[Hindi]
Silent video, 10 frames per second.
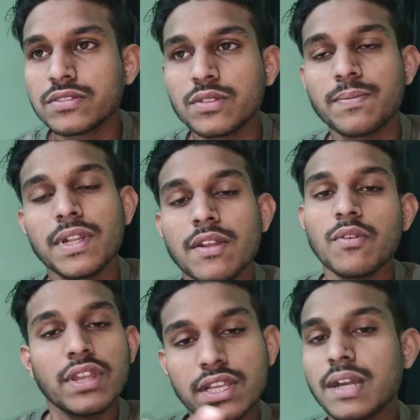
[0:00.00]
सो पहले
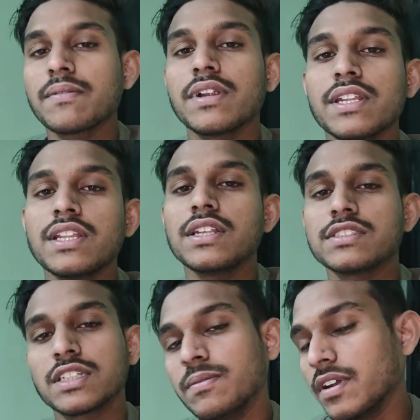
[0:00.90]
वो ये काम कर लीजिए
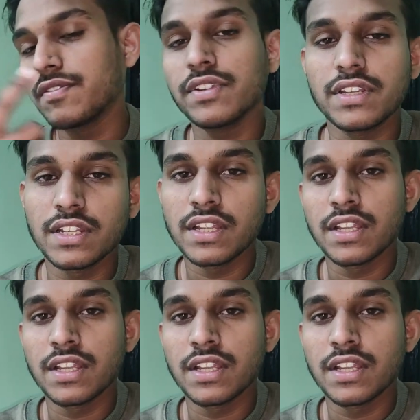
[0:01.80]
इसके बाद फिर